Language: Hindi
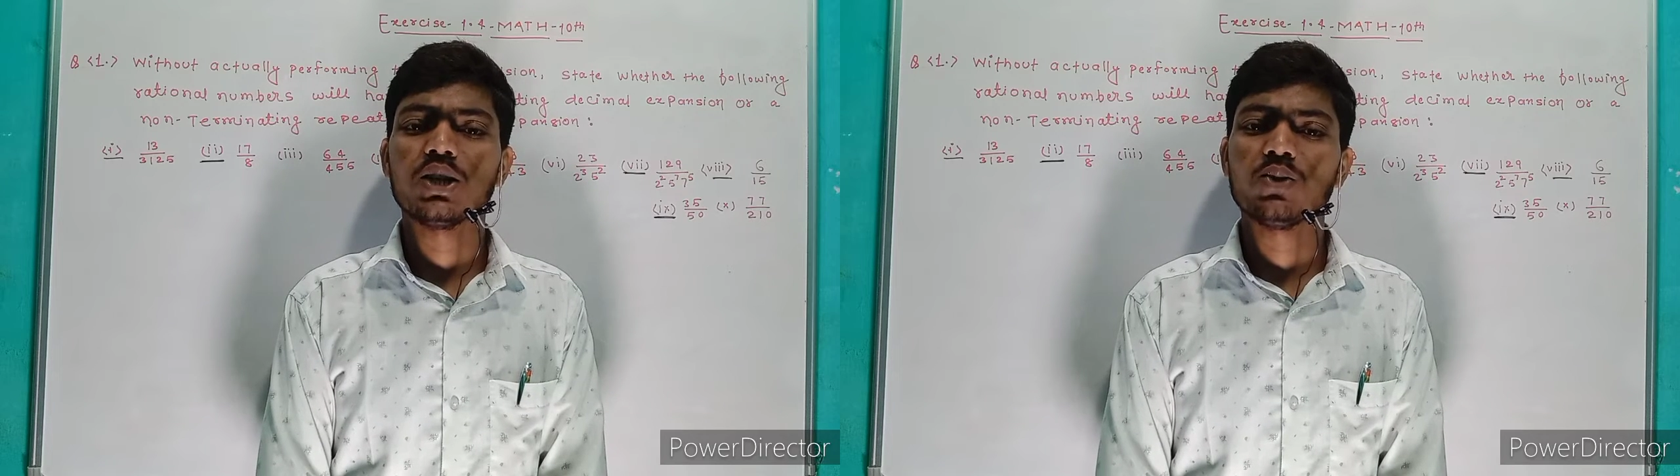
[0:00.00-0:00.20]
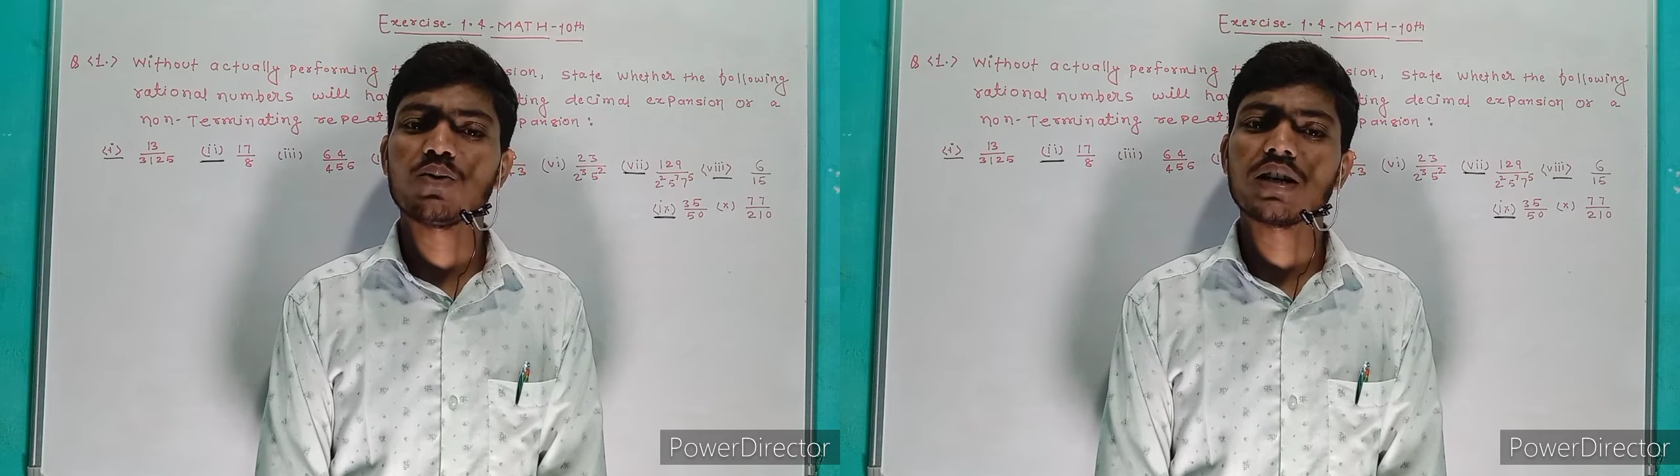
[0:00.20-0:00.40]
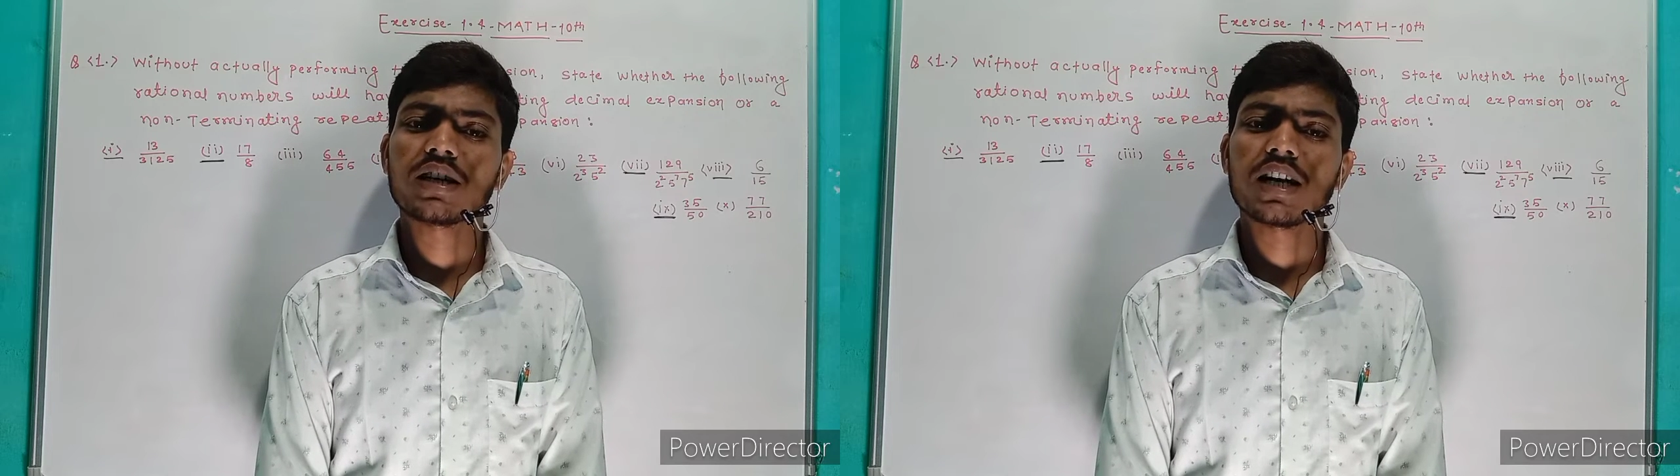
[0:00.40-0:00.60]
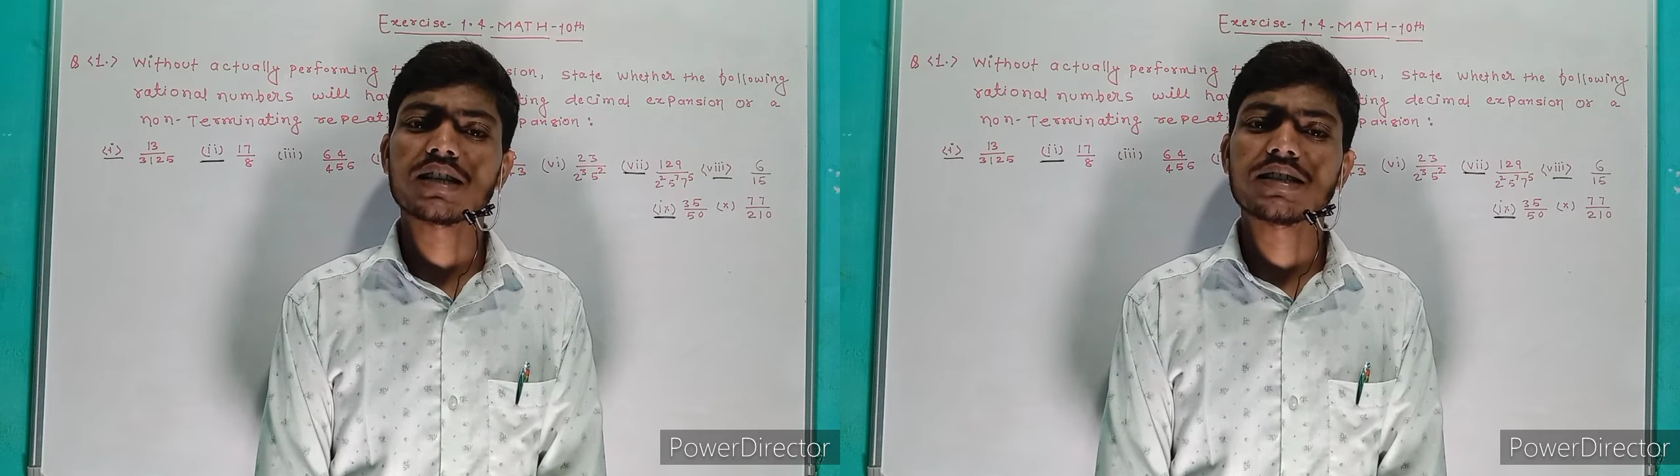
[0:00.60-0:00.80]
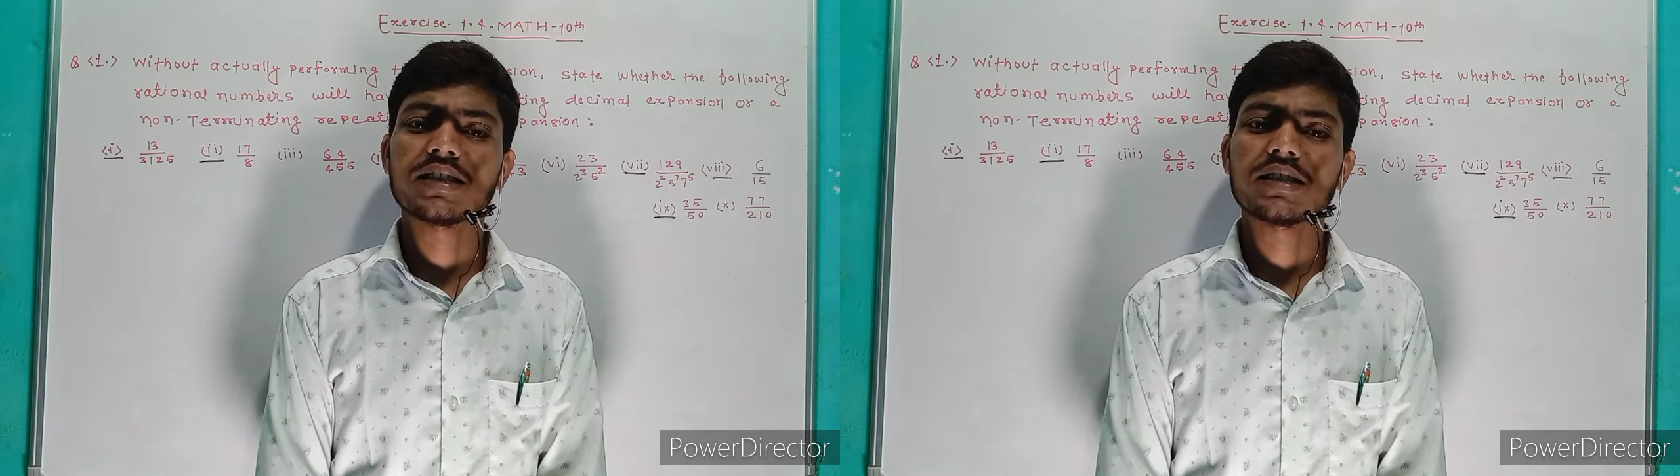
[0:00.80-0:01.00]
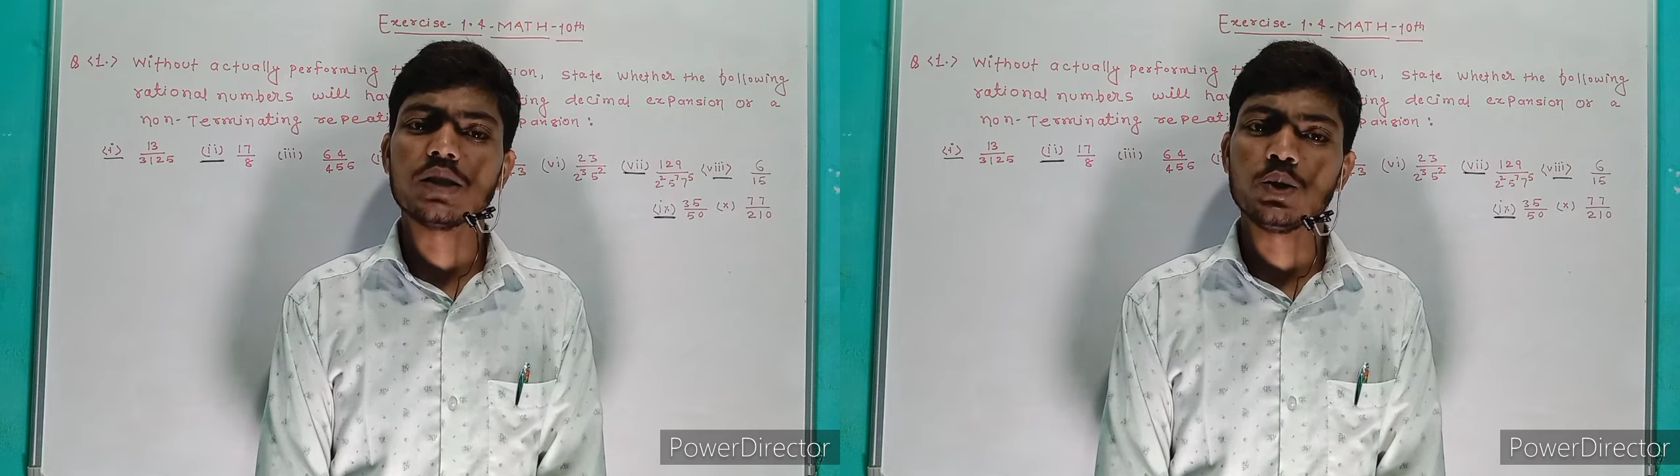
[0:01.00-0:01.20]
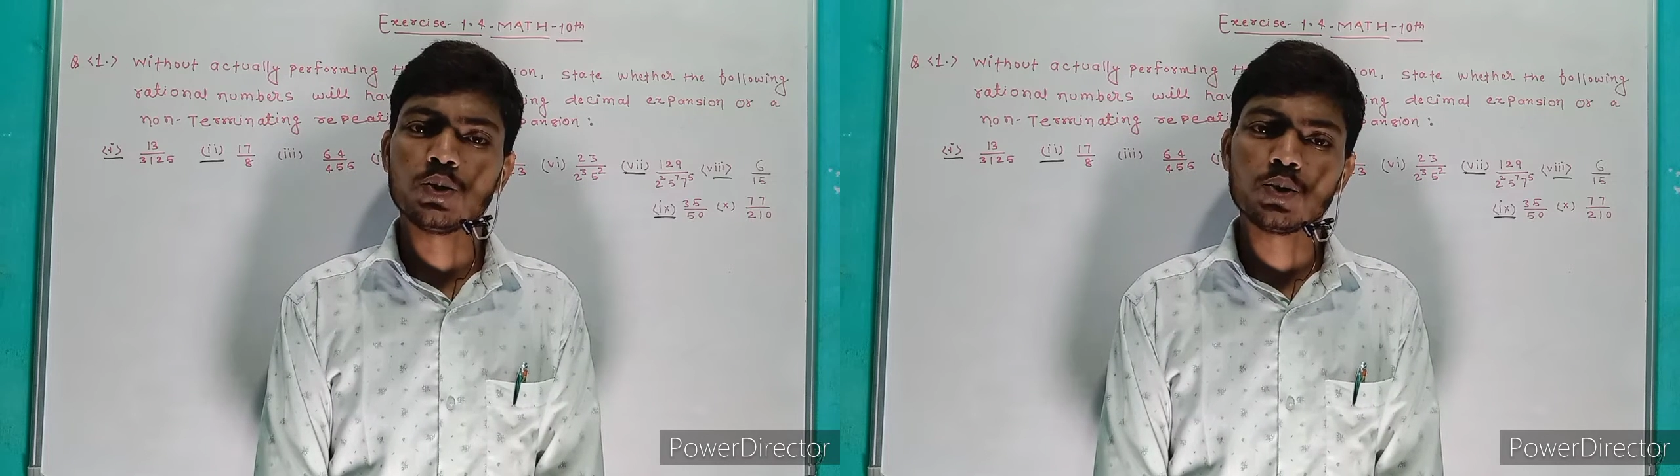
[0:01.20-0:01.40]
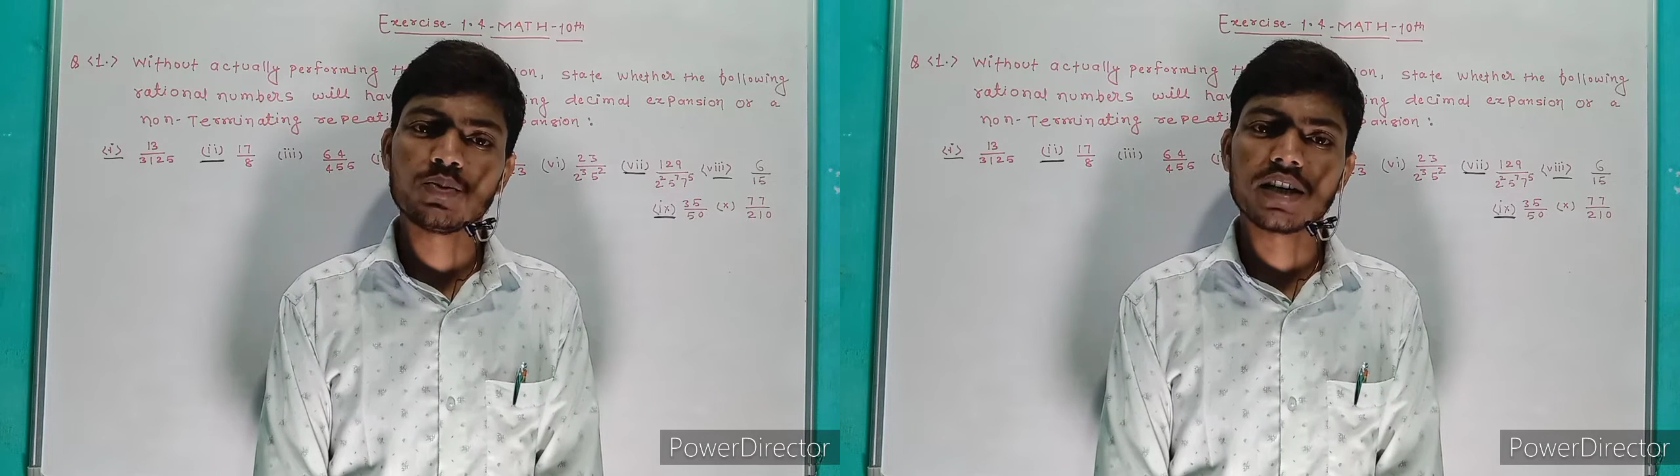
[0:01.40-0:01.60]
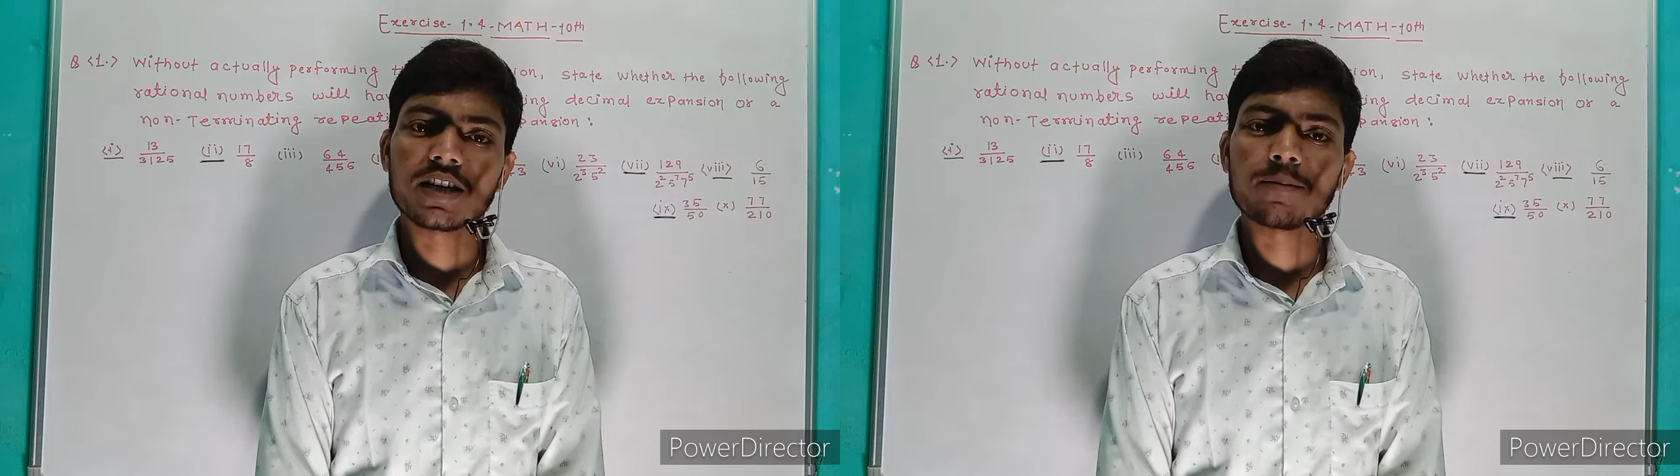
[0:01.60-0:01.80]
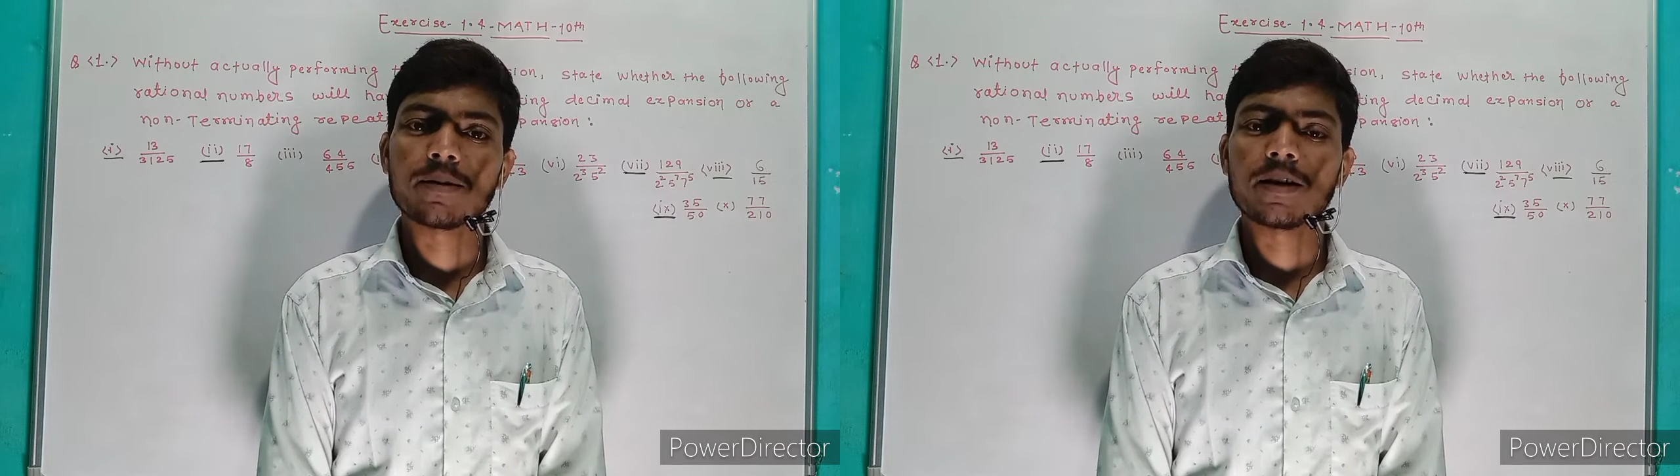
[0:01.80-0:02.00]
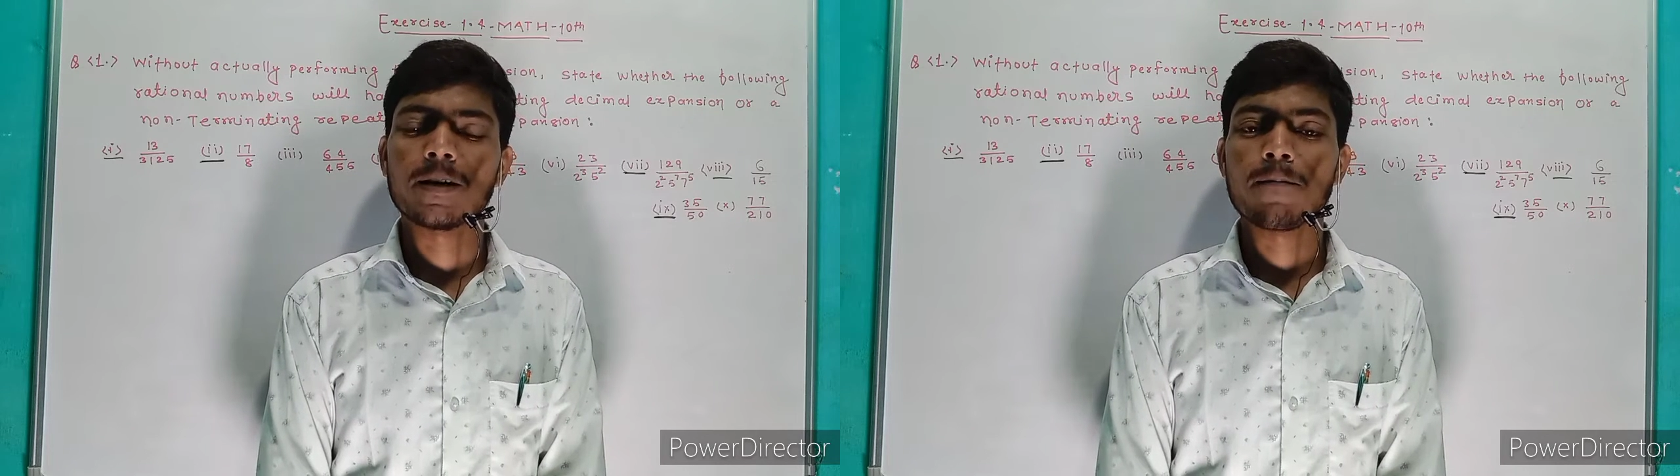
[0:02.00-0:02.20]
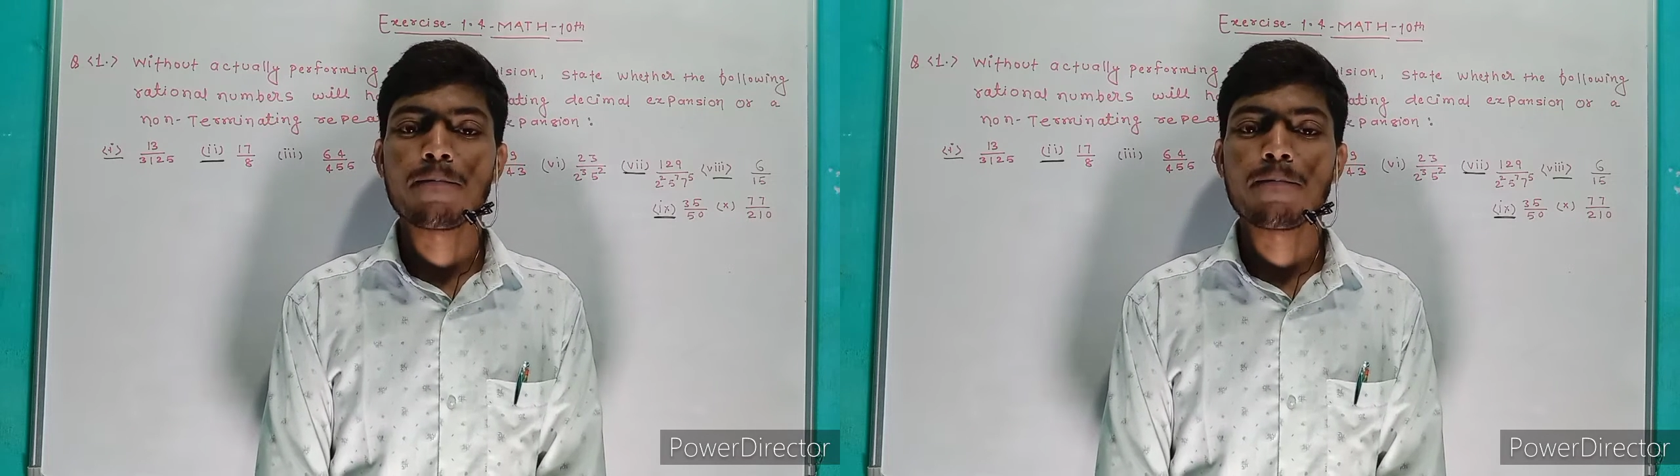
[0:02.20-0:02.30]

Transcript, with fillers: यूके क्लासेस यूट्यूब चैनल पर